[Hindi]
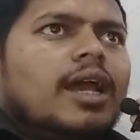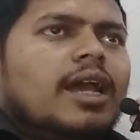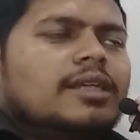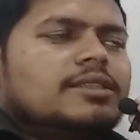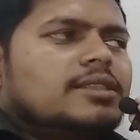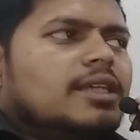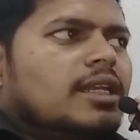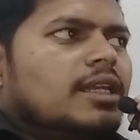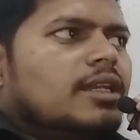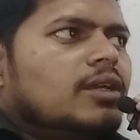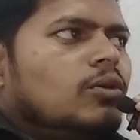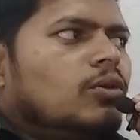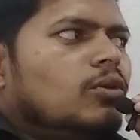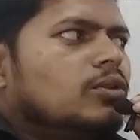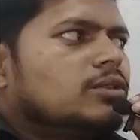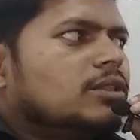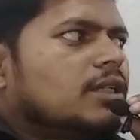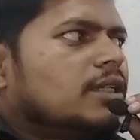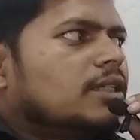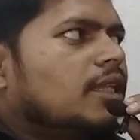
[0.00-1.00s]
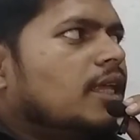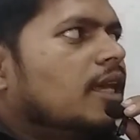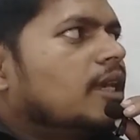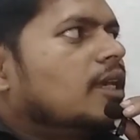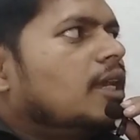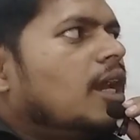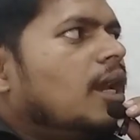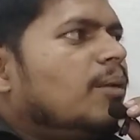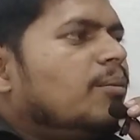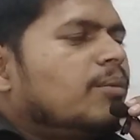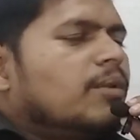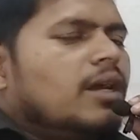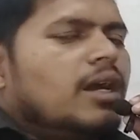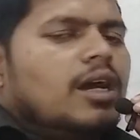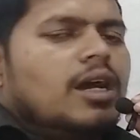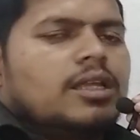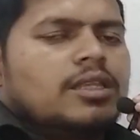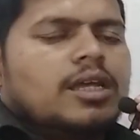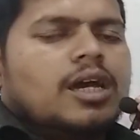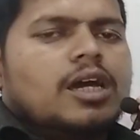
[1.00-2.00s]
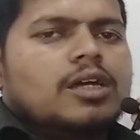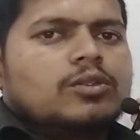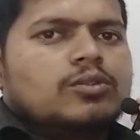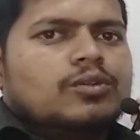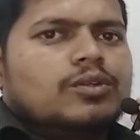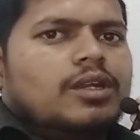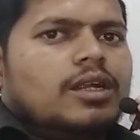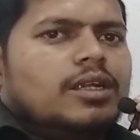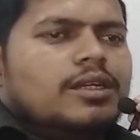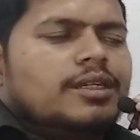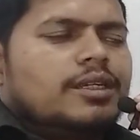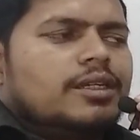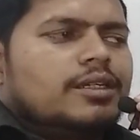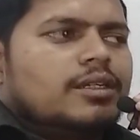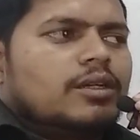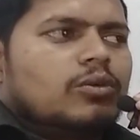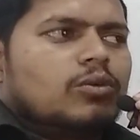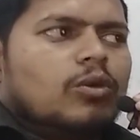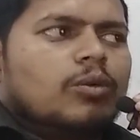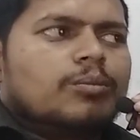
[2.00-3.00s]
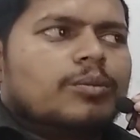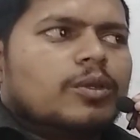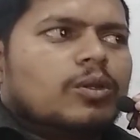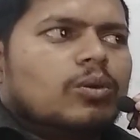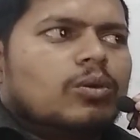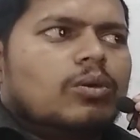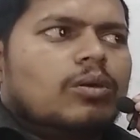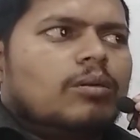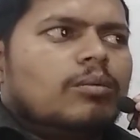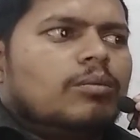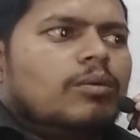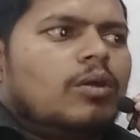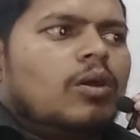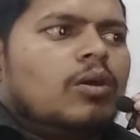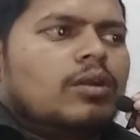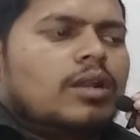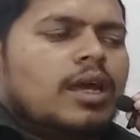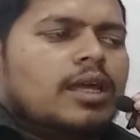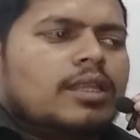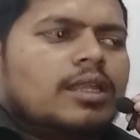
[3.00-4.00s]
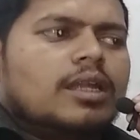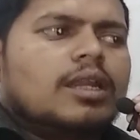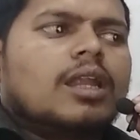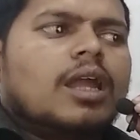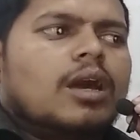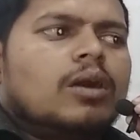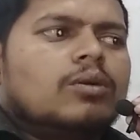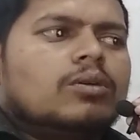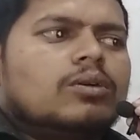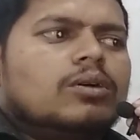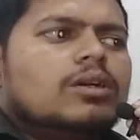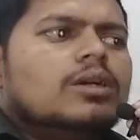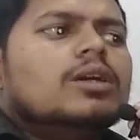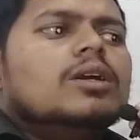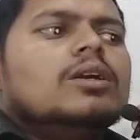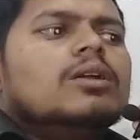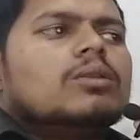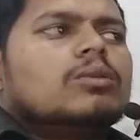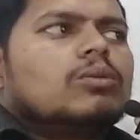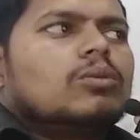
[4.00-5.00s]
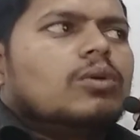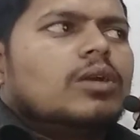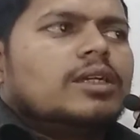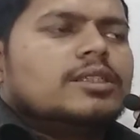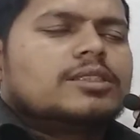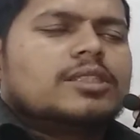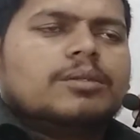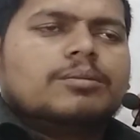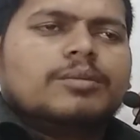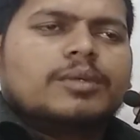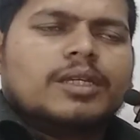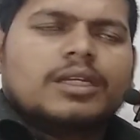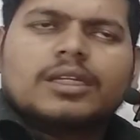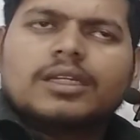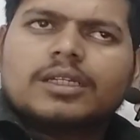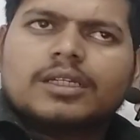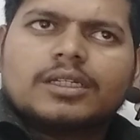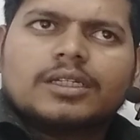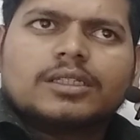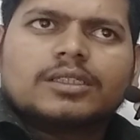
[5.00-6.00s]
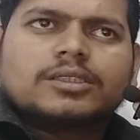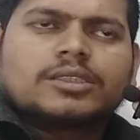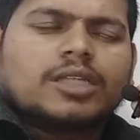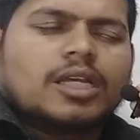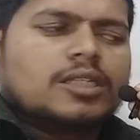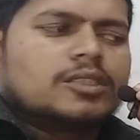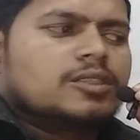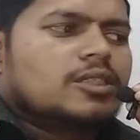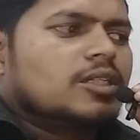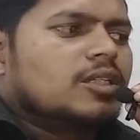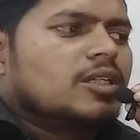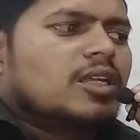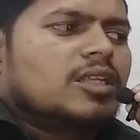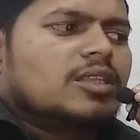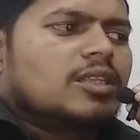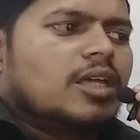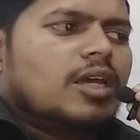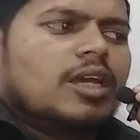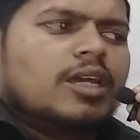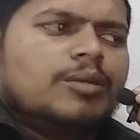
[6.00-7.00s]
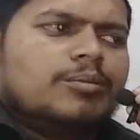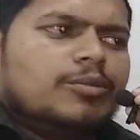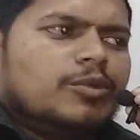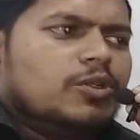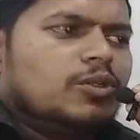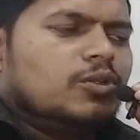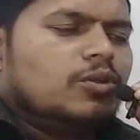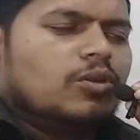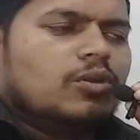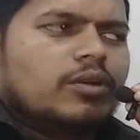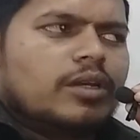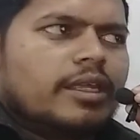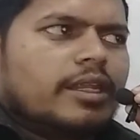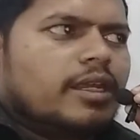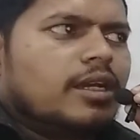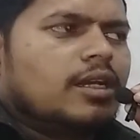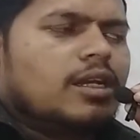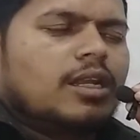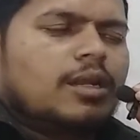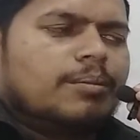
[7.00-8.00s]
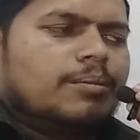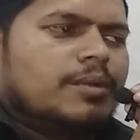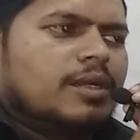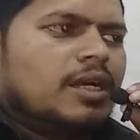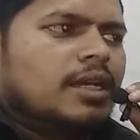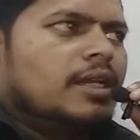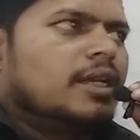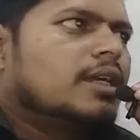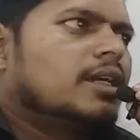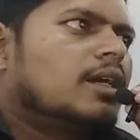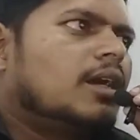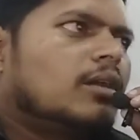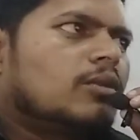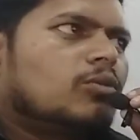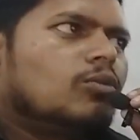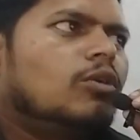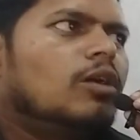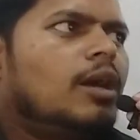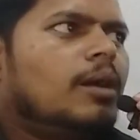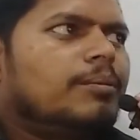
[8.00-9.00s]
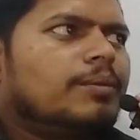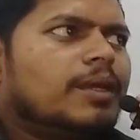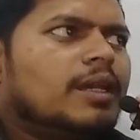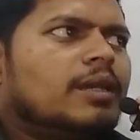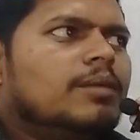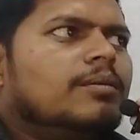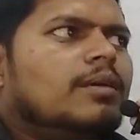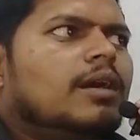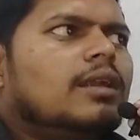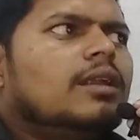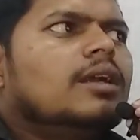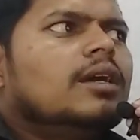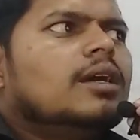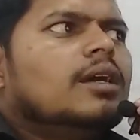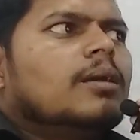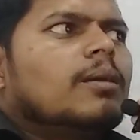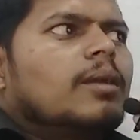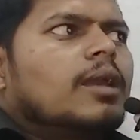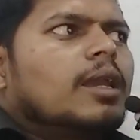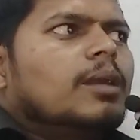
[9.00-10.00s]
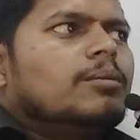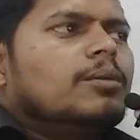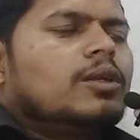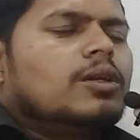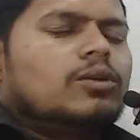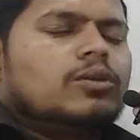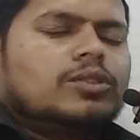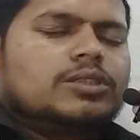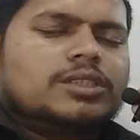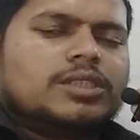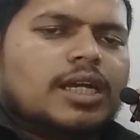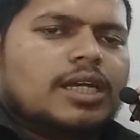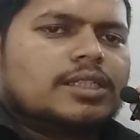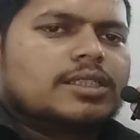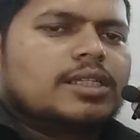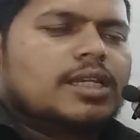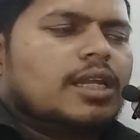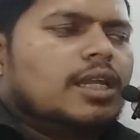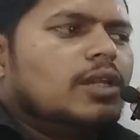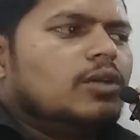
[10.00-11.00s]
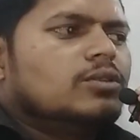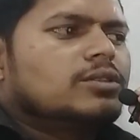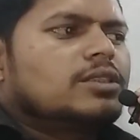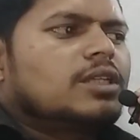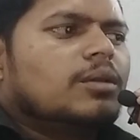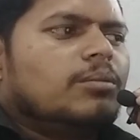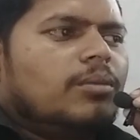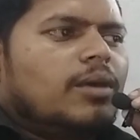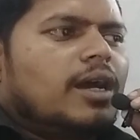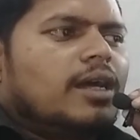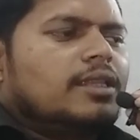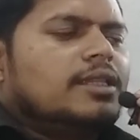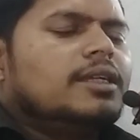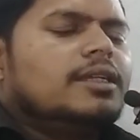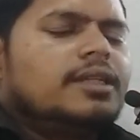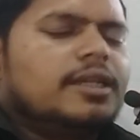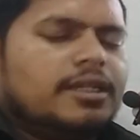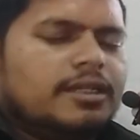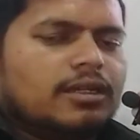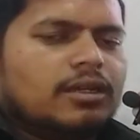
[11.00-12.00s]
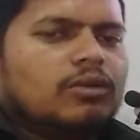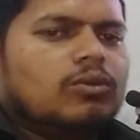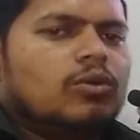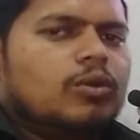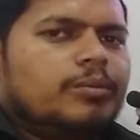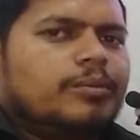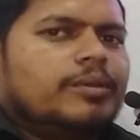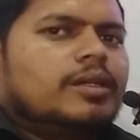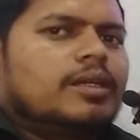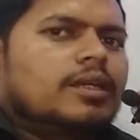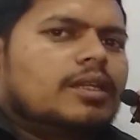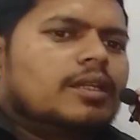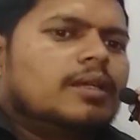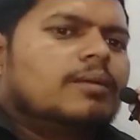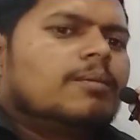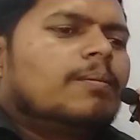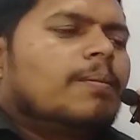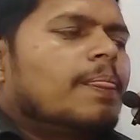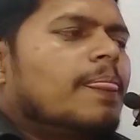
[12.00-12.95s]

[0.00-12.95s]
ऐसा हो सकता है कि आपका आधा अधूरा डेटा कॉपी हो और आधा ना हो तो ऐसे में चांसेस आता है वीडियो वगैरह करप करने का तो आप एक बार कैमरे को चार्ज कर लें उसके बाद ही डेटा कॉपी करें